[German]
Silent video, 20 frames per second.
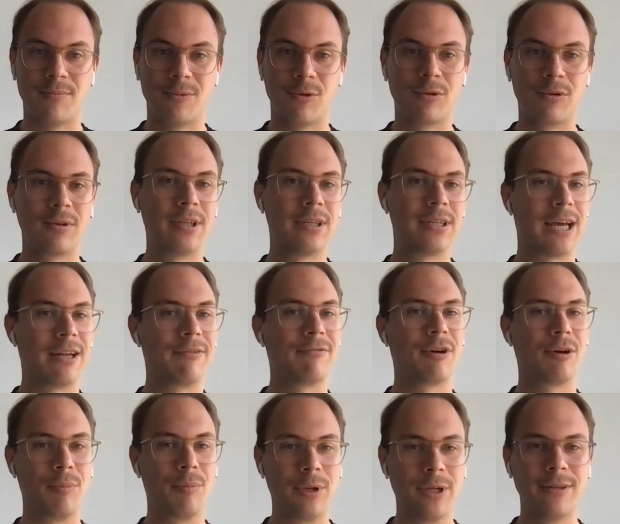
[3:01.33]
ähm, und nicht
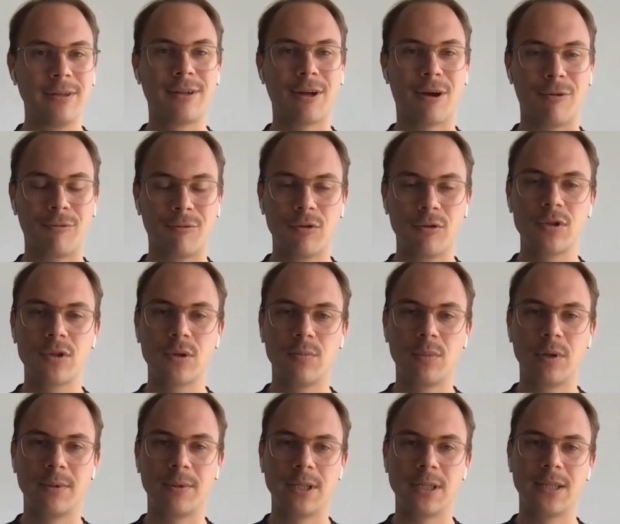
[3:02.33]
einfach blind darauf los
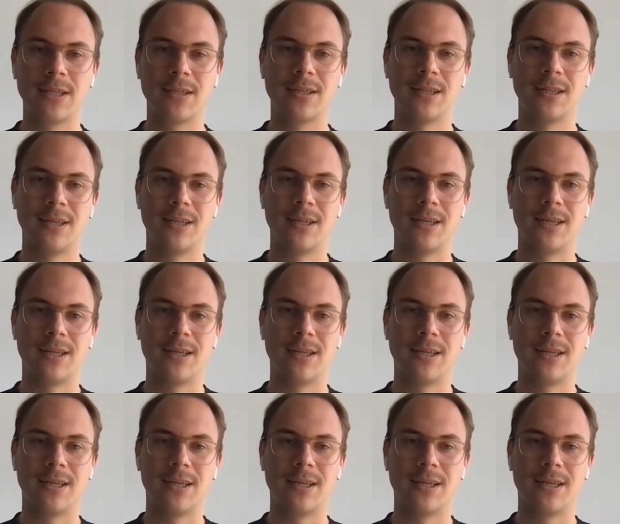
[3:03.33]
supplementiert.